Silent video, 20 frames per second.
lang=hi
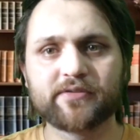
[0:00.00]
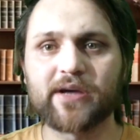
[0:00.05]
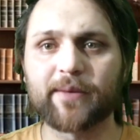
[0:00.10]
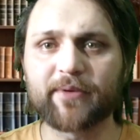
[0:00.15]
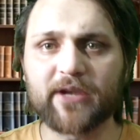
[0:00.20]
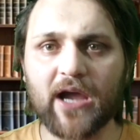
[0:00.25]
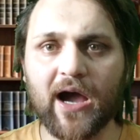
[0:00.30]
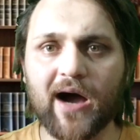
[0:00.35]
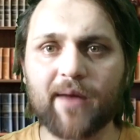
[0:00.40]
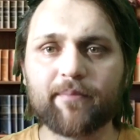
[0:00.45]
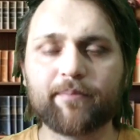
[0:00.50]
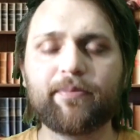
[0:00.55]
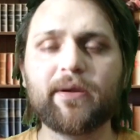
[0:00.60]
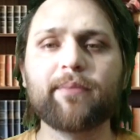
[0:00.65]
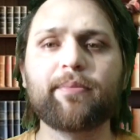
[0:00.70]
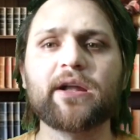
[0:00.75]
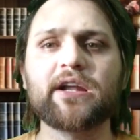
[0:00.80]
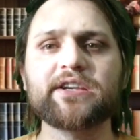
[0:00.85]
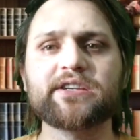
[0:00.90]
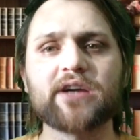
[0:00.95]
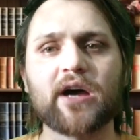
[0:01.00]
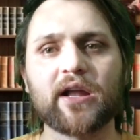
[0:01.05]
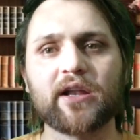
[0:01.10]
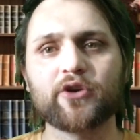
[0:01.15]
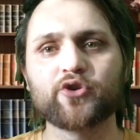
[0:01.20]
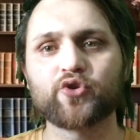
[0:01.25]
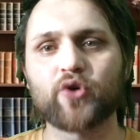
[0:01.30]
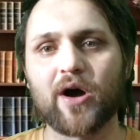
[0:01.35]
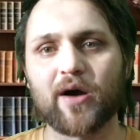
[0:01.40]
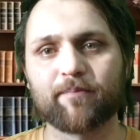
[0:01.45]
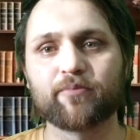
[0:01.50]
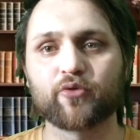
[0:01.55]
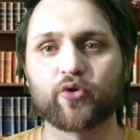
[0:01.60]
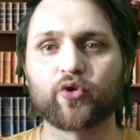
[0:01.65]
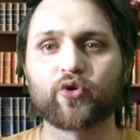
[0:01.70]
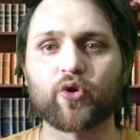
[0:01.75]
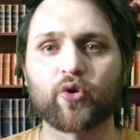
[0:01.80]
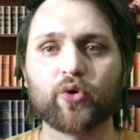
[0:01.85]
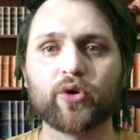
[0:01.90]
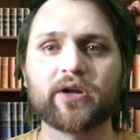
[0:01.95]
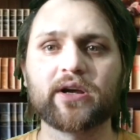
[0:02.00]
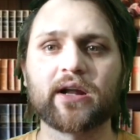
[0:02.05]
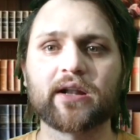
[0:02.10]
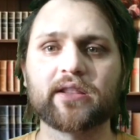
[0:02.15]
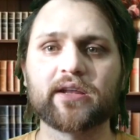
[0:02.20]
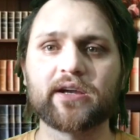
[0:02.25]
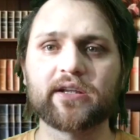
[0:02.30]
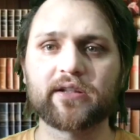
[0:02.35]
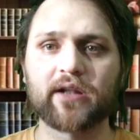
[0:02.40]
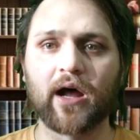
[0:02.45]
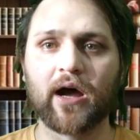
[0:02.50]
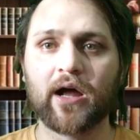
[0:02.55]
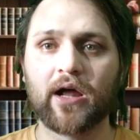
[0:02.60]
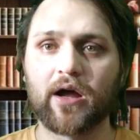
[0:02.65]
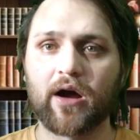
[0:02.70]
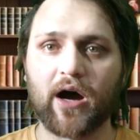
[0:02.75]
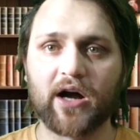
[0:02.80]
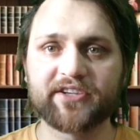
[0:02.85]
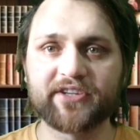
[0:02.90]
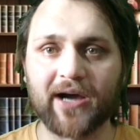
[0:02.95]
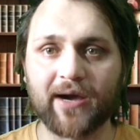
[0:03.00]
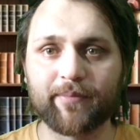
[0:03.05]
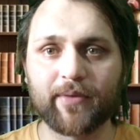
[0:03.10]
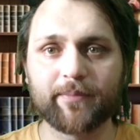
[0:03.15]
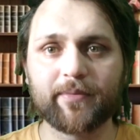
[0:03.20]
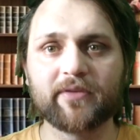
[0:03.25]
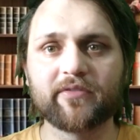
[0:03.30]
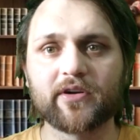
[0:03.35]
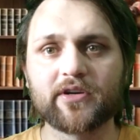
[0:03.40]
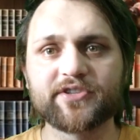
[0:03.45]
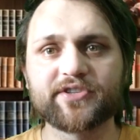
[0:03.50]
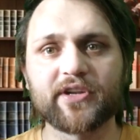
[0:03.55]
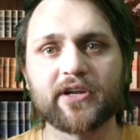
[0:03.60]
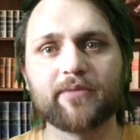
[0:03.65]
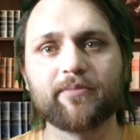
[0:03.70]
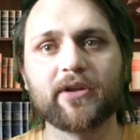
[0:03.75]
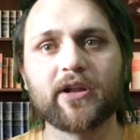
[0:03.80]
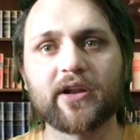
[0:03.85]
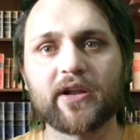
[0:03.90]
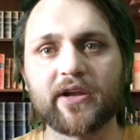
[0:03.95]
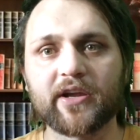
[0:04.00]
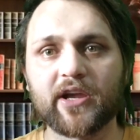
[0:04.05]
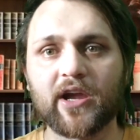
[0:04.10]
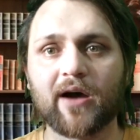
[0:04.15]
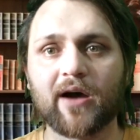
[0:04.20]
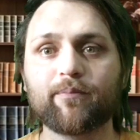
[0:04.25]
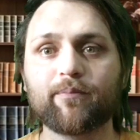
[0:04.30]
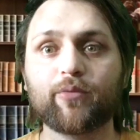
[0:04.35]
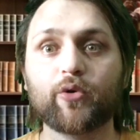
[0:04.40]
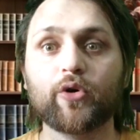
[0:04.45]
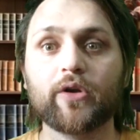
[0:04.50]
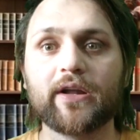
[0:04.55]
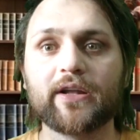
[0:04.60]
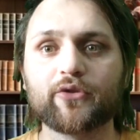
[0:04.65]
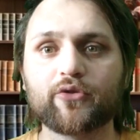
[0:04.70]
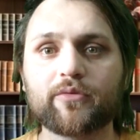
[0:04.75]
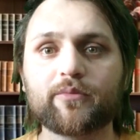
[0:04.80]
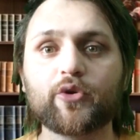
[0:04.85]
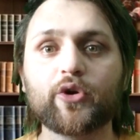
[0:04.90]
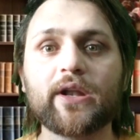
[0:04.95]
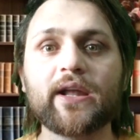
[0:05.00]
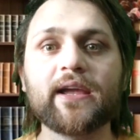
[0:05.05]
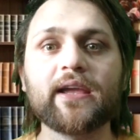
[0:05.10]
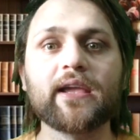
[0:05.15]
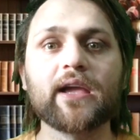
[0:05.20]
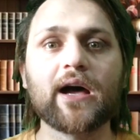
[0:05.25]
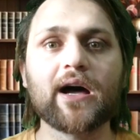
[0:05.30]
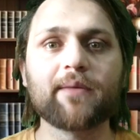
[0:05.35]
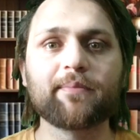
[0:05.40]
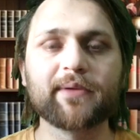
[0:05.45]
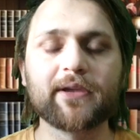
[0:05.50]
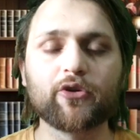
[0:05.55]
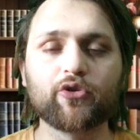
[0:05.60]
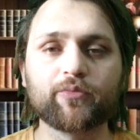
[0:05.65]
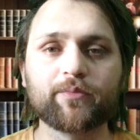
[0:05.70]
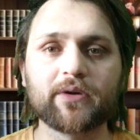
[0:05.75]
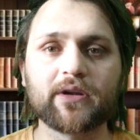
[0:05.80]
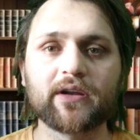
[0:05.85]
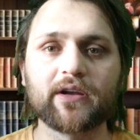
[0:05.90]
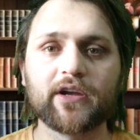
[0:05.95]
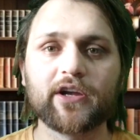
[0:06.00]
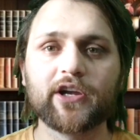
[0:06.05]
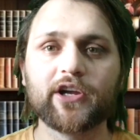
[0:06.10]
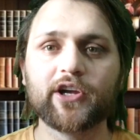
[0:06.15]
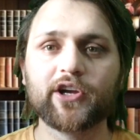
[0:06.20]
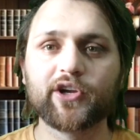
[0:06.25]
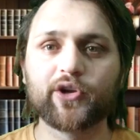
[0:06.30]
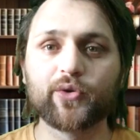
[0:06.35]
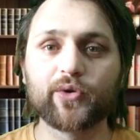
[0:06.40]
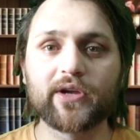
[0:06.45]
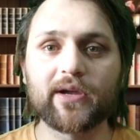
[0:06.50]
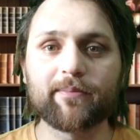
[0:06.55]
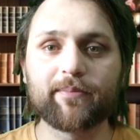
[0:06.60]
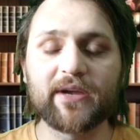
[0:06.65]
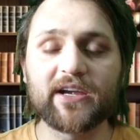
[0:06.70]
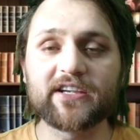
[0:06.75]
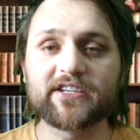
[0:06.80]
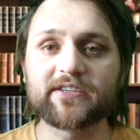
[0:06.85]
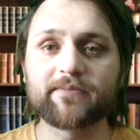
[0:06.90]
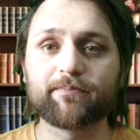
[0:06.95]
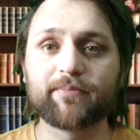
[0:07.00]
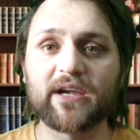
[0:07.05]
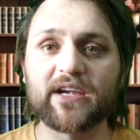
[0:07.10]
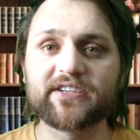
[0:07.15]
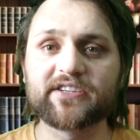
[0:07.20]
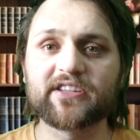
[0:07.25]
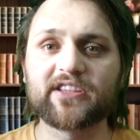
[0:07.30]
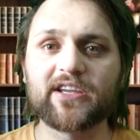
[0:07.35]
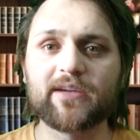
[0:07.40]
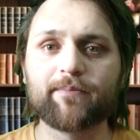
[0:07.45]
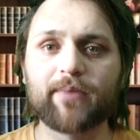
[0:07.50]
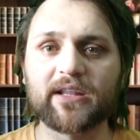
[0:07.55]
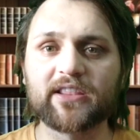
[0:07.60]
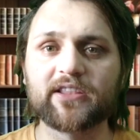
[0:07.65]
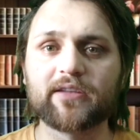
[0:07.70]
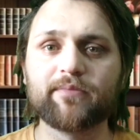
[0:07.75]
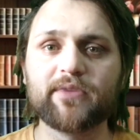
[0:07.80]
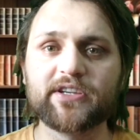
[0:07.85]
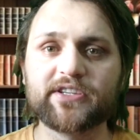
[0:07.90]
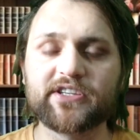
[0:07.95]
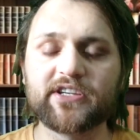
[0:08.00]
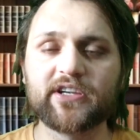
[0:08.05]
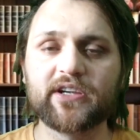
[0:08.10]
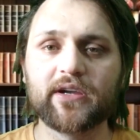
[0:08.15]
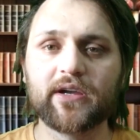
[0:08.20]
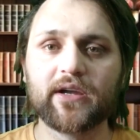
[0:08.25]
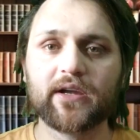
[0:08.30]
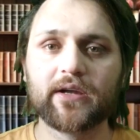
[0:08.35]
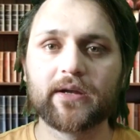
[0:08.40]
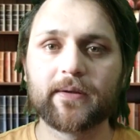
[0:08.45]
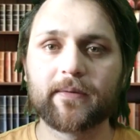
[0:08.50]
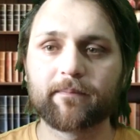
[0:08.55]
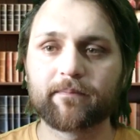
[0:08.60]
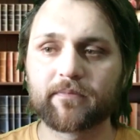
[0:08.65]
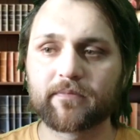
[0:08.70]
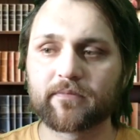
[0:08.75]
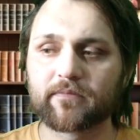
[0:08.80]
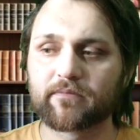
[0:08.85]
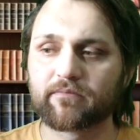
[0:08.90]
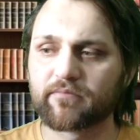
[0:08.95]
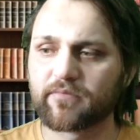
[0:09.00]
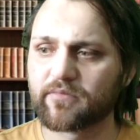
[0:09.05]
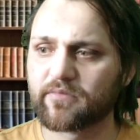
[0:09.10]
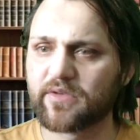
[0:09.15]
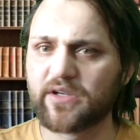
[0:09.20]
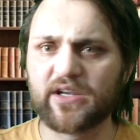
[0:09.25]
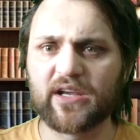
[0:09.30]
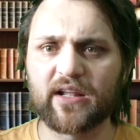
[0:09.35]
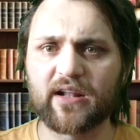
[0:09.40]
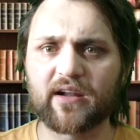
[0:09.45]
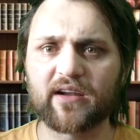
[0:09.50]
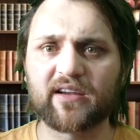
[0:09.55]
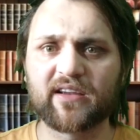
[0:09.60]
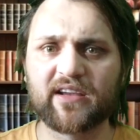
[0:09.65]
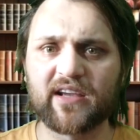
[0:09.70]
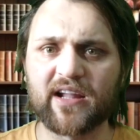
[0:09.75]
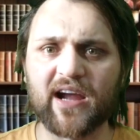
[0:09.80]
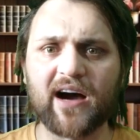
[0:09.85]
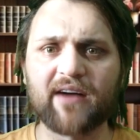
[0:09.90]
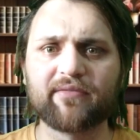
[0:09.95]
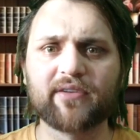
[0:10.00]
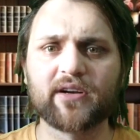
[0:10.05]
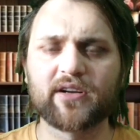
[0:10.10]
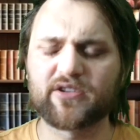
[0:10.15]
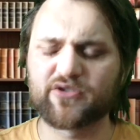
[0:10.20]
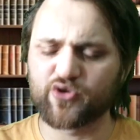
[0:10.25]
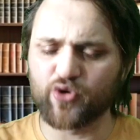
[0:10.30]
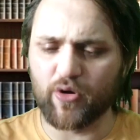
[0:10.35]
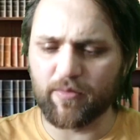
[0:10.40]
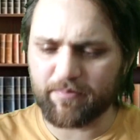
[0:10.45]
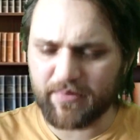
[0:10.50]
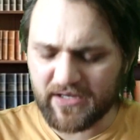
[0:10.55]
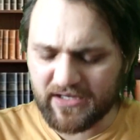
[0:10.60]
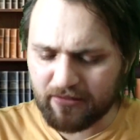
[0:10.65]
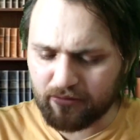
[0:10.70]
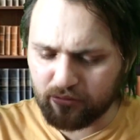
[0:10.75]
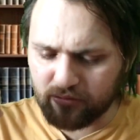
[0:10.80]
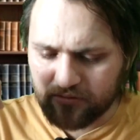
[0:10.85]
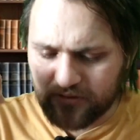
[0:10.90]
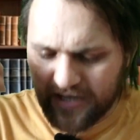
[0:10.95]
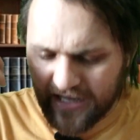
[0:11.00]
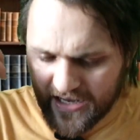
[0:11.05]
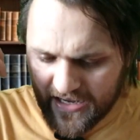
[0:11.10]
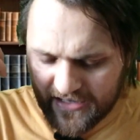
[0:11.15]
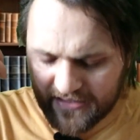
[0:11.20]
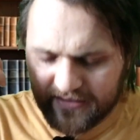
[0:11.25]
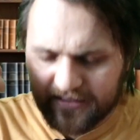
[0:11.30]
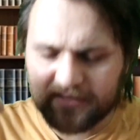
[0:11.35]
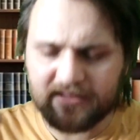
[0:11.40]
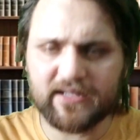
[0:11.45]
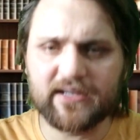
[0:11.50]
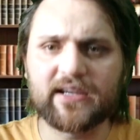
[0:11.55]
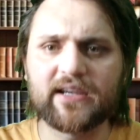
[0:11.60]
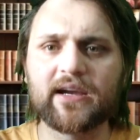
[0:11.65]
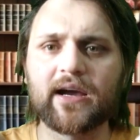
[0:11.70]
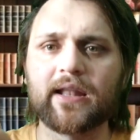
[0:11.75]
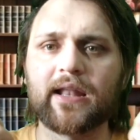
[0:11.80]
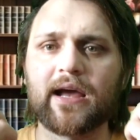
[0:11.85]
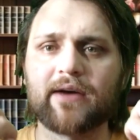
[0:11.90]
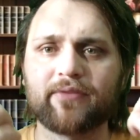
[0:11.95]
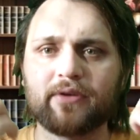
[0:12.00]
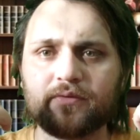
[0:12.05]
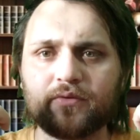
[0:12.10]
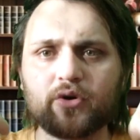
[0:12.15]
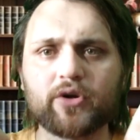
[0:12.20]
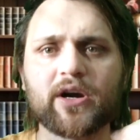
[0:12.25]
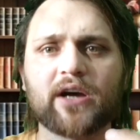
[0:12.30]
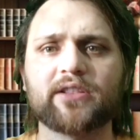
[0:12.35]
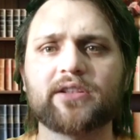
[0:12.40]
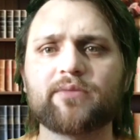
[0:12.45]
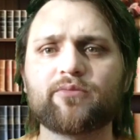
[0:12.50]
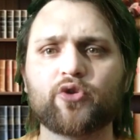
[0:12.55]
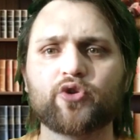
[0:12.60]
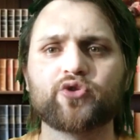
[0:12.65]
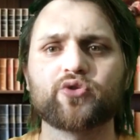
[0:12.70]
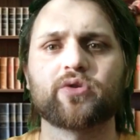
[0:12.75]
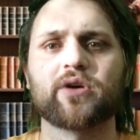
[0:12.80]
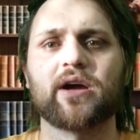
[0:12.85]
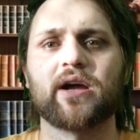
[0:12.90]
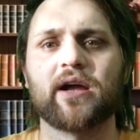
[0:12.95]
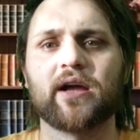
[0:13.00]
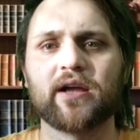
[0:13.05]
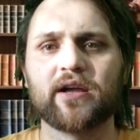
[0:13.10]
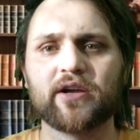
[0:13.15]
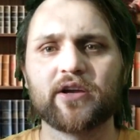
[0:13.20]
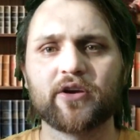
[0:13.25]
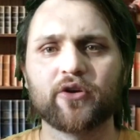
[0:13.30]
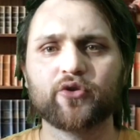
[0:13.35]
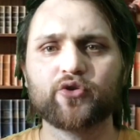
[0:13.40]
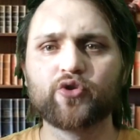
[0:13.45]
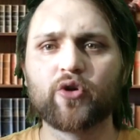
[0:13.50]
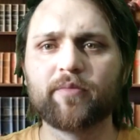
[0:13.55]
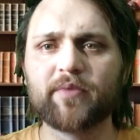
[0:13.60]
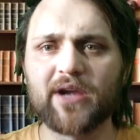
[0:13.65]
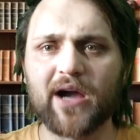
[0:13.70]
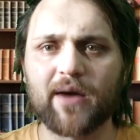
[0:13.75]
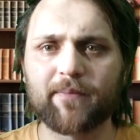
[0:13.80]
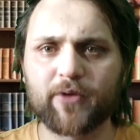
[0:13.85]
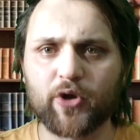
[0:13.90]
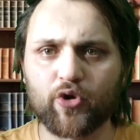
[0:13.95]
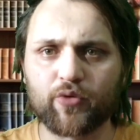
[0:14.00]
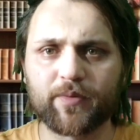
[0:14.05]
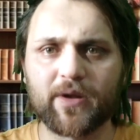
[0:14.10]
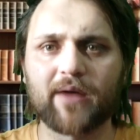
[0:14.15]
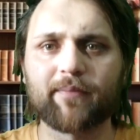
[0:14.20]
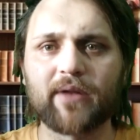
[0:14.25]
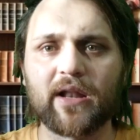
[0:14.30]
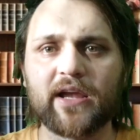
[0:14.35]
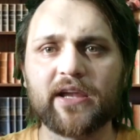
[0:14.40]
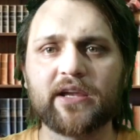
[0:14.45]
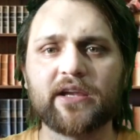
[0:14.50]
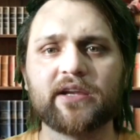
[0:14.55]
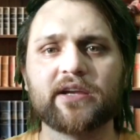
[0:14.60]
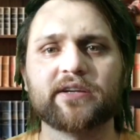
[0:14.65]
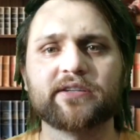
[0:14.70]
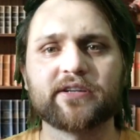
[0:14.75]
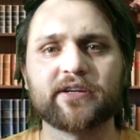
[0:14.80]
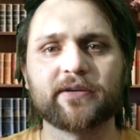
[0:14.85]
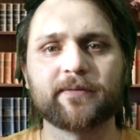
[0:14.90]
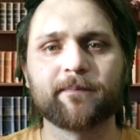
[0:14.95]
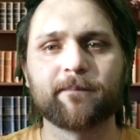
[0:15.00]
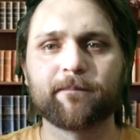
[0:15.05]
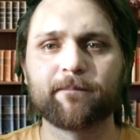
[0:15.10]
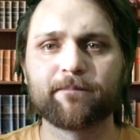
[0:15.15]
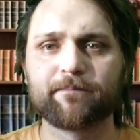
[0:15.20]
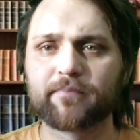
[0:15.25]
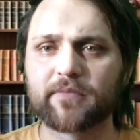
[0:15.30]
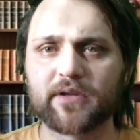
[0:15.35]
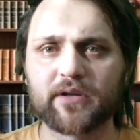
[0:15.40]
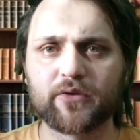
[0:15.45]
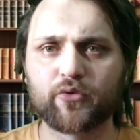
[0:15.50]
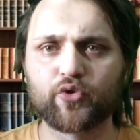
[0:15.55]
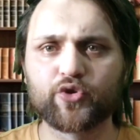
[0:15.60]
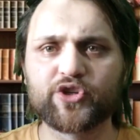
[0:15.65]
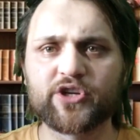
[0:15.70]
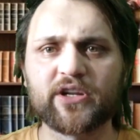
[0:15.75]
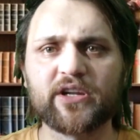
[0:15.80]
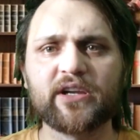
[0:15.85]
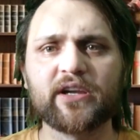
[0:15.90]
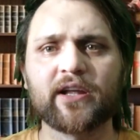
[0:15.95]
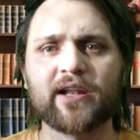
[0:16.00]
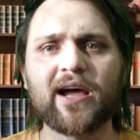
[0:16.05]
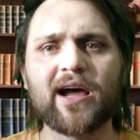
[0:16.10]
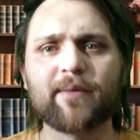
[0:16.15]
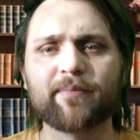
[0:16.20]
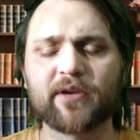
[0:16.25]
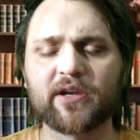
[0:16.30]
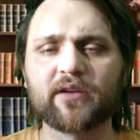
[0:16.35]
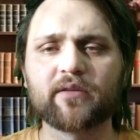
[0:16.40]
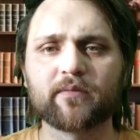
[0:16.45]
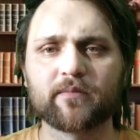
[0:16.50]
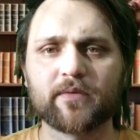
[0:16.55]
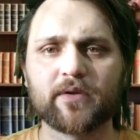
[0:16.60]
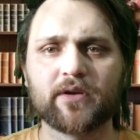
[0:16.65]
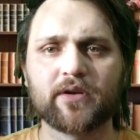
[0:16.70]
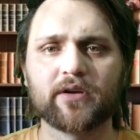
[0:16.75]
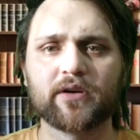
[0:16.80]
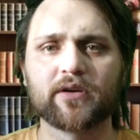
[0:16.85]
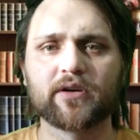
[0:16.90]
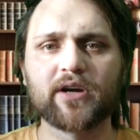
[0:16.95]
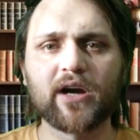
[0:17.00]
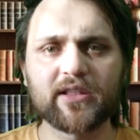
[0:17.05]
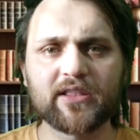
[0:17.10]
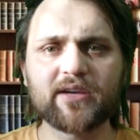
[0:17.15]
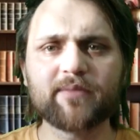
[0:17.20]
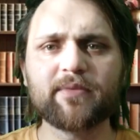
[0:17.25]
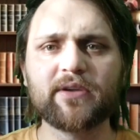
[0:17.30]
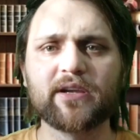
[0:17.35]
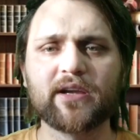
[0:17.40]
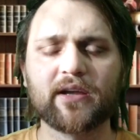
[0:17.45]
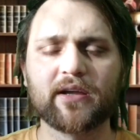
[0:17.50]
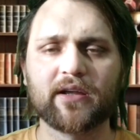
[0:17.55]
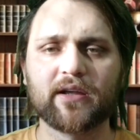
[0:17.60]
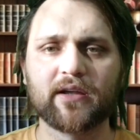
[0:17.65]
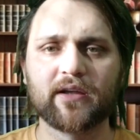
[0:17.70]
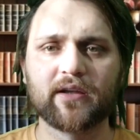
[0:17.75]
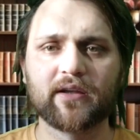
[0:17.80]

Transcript: जबकि हम भी परेशान हैं जो आपको ट्रोल करते हैं इतना आज हमें भी वर्ड्स नहीं मिल रहे हम बोलें तो बोलें क्या आपके ऊपर क्योंकि बेज बेजती बदतमीजी गिर, गिरावट जो भी होता है गंदगी का लेवल वो खत्म हो चुका है जो भी आपके ऊपर अप्लाई किया जाए कुछ नहीं है ना आपकी खत्म ही है